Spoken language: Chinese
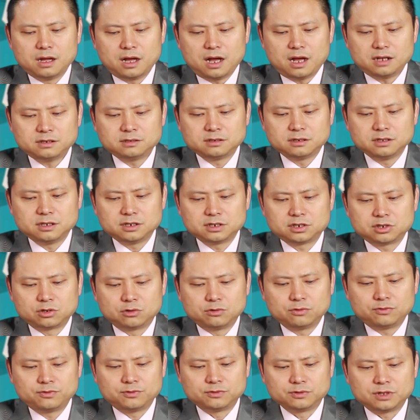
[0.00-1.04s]
阿舍利
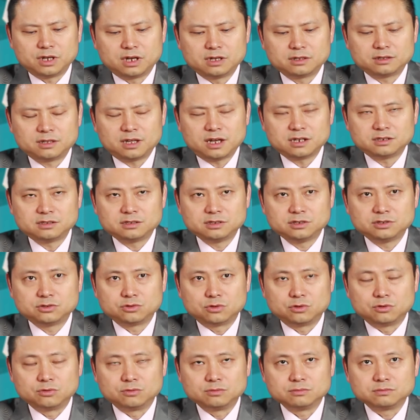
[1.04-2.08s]
手斧呢，它是一
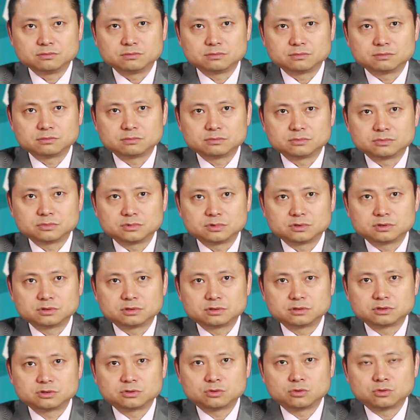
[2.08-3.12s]
种
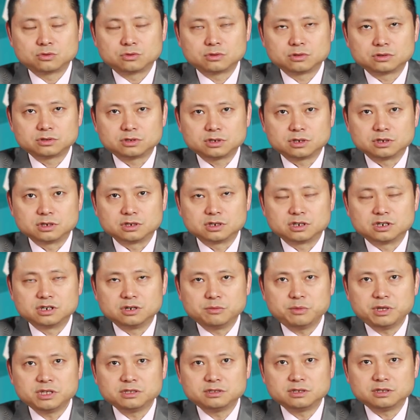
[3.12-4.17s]
这个革
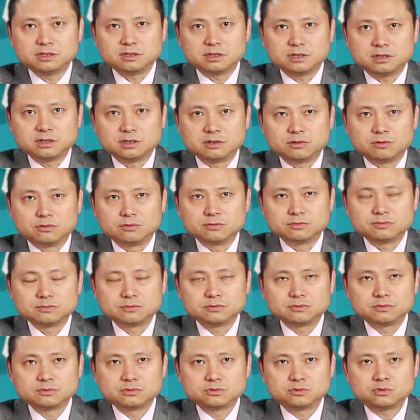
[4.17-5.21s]
命性的一种
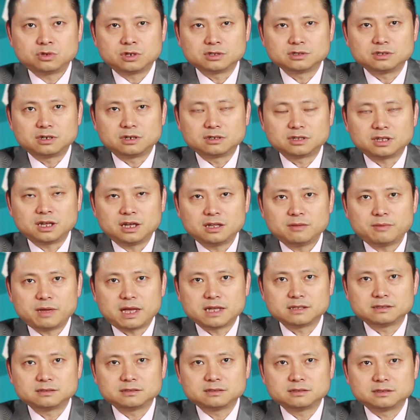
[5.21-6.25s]
创造。它
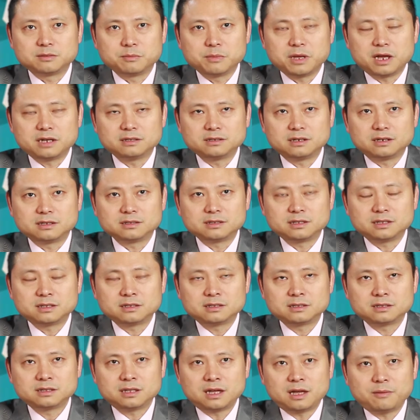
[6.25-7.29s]
把怎么样呢？
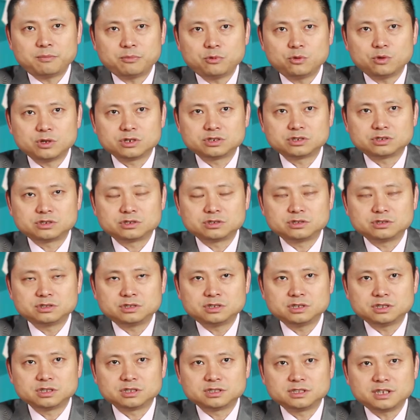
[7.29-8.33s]
它对石
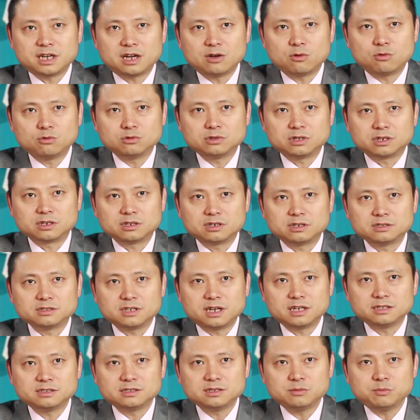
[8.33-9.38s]
器的加工呢更
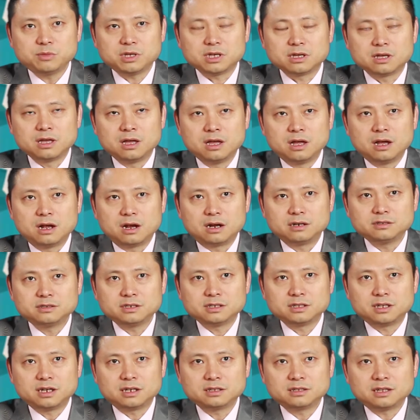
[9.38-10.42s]
加精密，而且
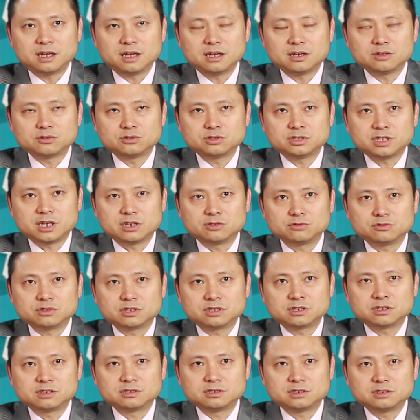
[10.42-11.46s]
呢，它一个显著的
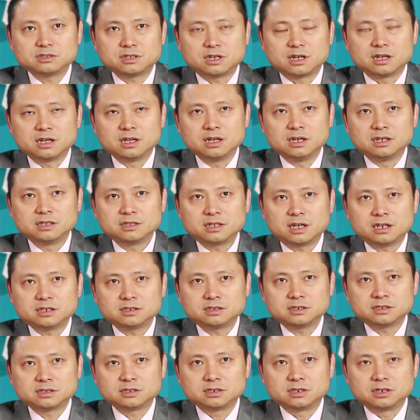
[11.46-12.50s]
特征呢，它
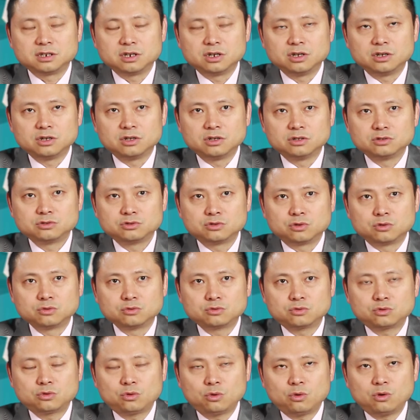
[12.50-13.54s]
是从
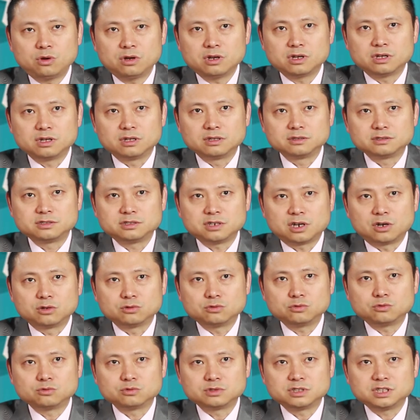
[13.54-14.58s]
多个角
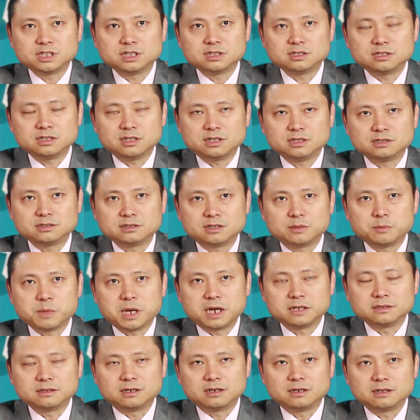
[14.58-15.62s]
度进行怎么
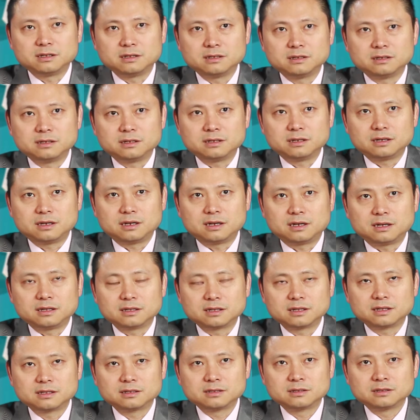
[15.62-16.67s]
样呢？啊，
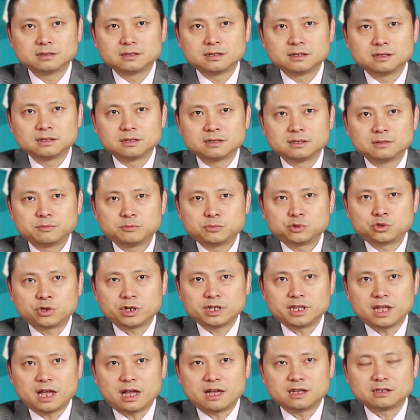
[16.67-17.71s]
捶
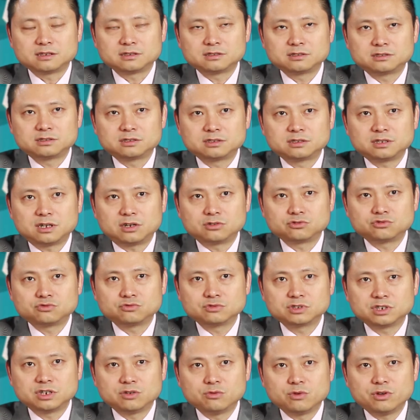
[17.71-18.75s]
打制造出
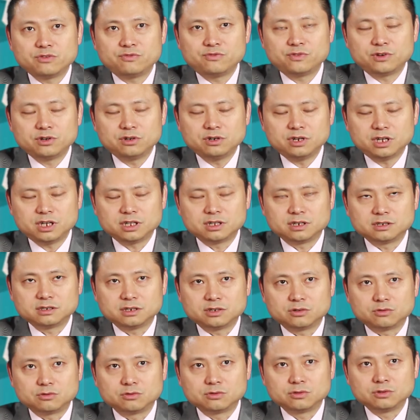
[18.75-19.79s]
更为锋利的这
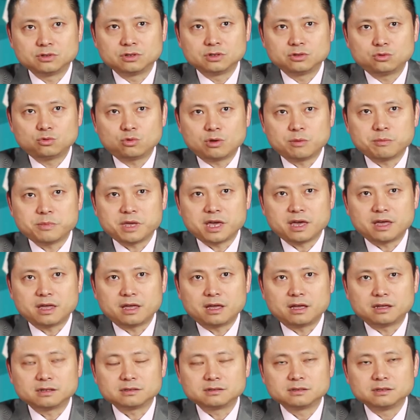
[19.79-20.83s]
种断面
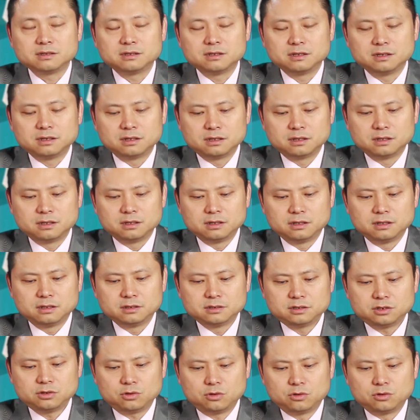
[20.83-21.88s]
啊。
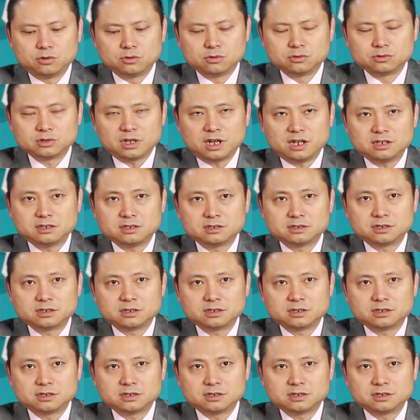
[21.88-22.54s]
这种阿舍